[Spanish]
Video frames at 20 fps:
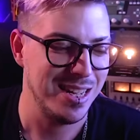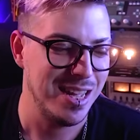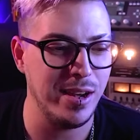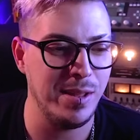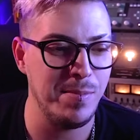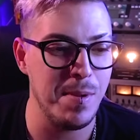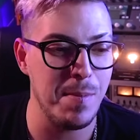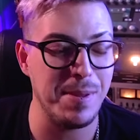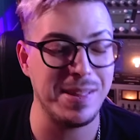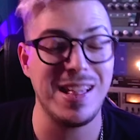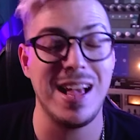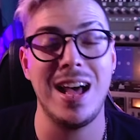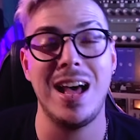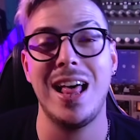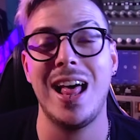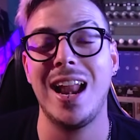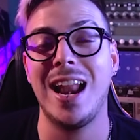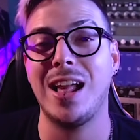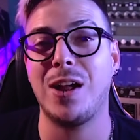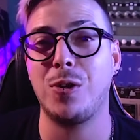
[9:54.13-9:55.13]
Y me empezaba
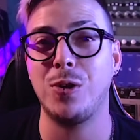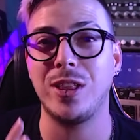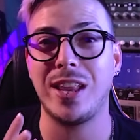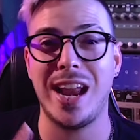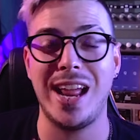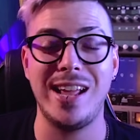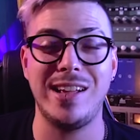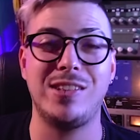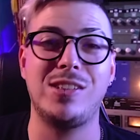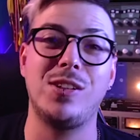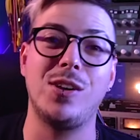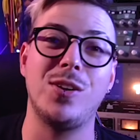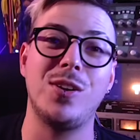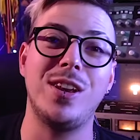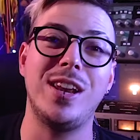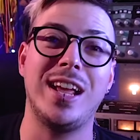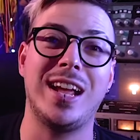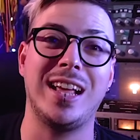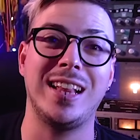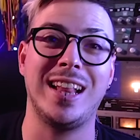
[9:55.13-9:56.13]
a dar la
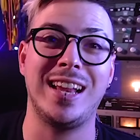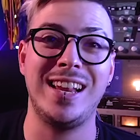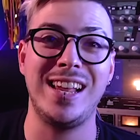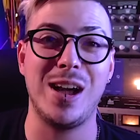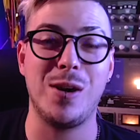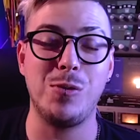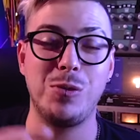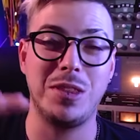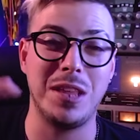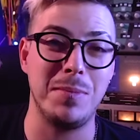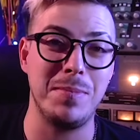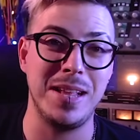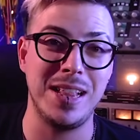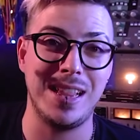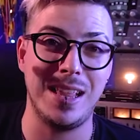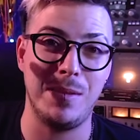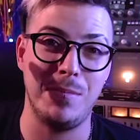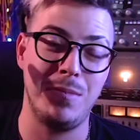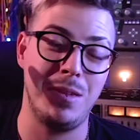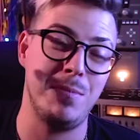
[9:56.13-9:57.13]
contradicción de que tenía
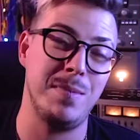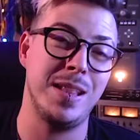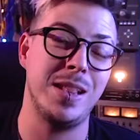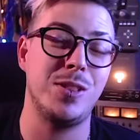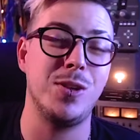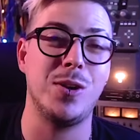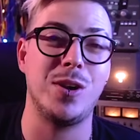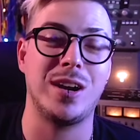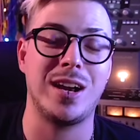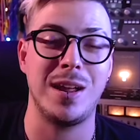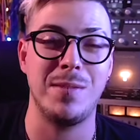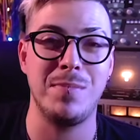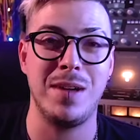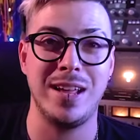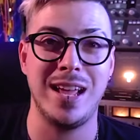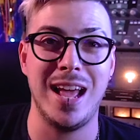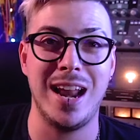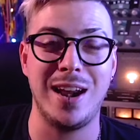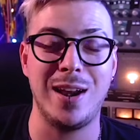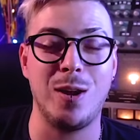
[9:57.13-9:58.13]
justamente mi mentor que me
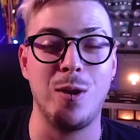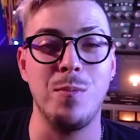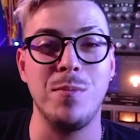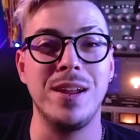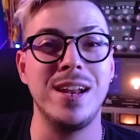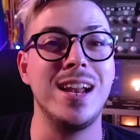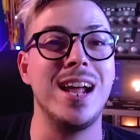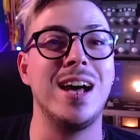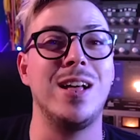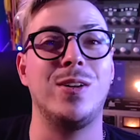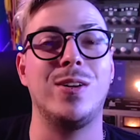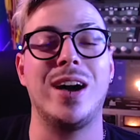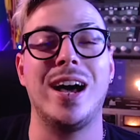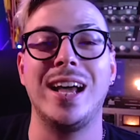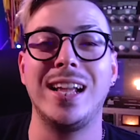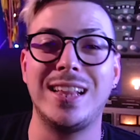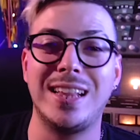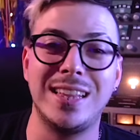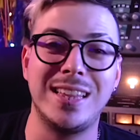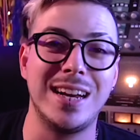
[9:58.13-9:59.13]
había recomendado
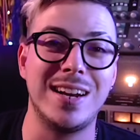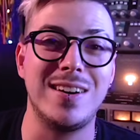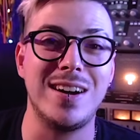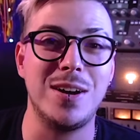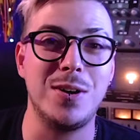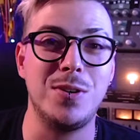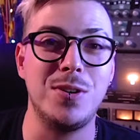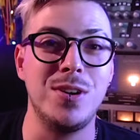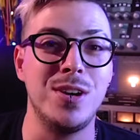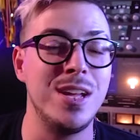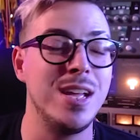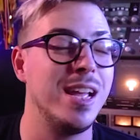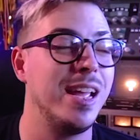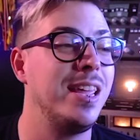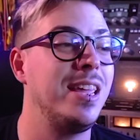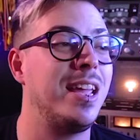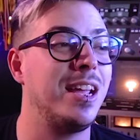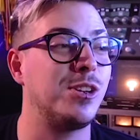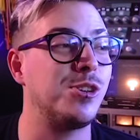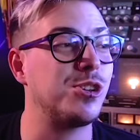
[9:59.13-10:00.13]
a este trabajo
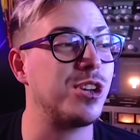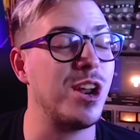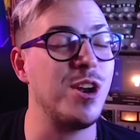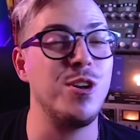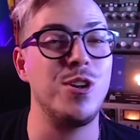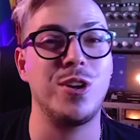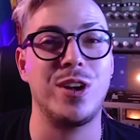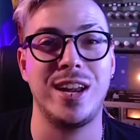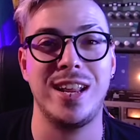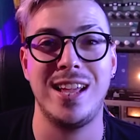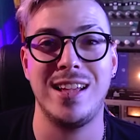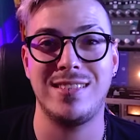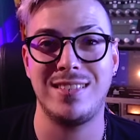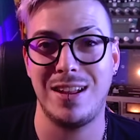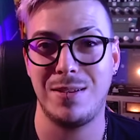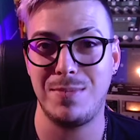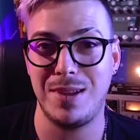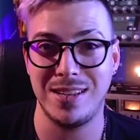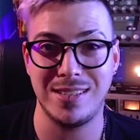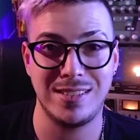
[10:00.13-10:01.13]
y que yo ya no lo quería
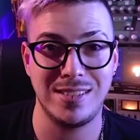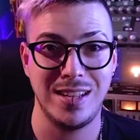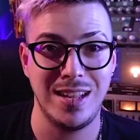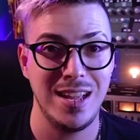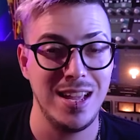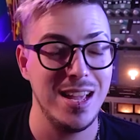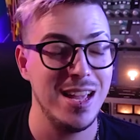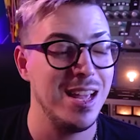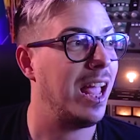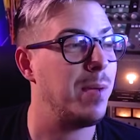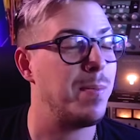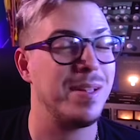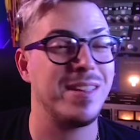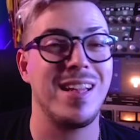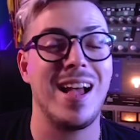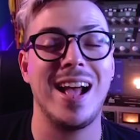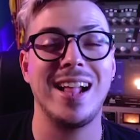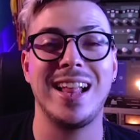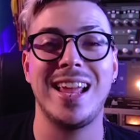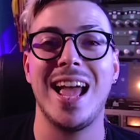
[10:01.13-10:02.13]
hacer más. Y
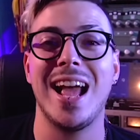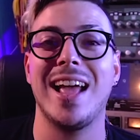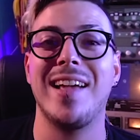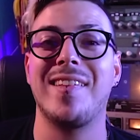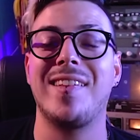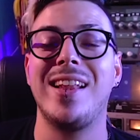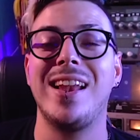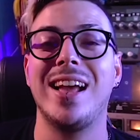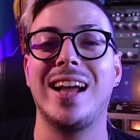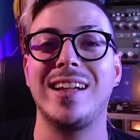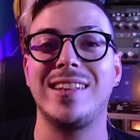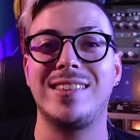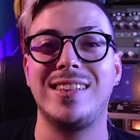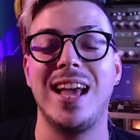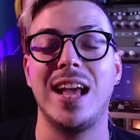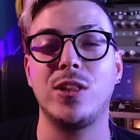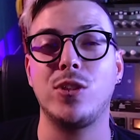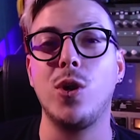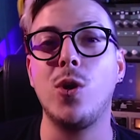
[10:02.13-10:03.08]
pensaba que tenía que decirle que sí a